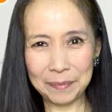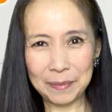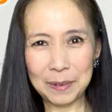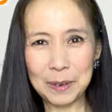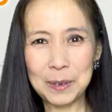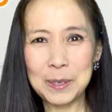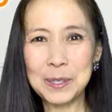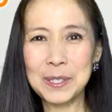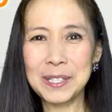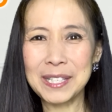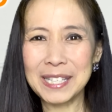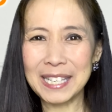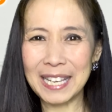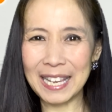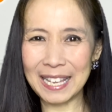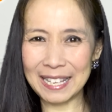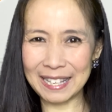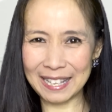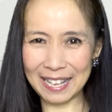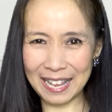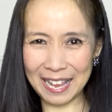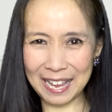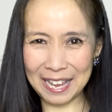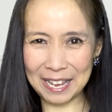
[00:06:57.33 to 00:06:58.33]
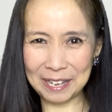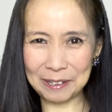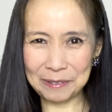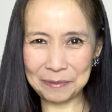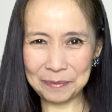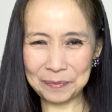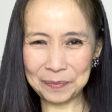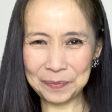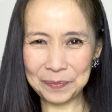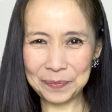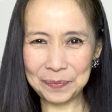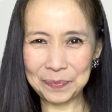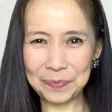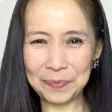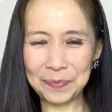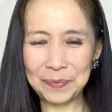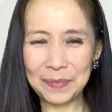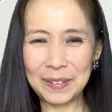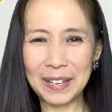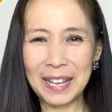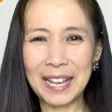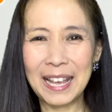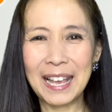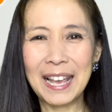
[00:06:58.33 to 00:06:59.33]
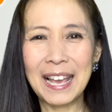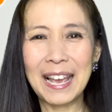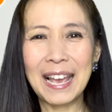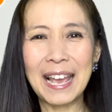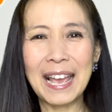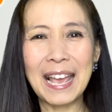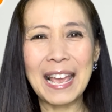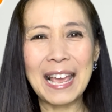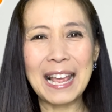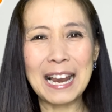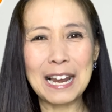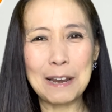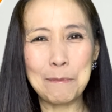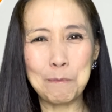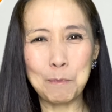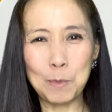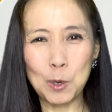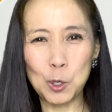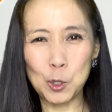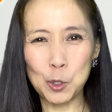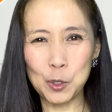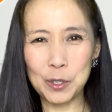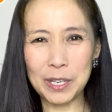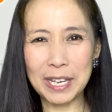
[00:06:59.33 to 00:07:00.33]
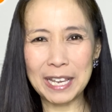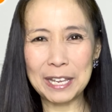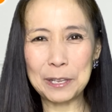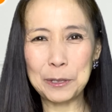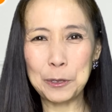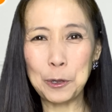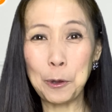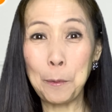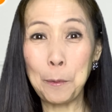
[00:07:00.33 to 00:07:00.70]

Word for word: をつけて、el mosquito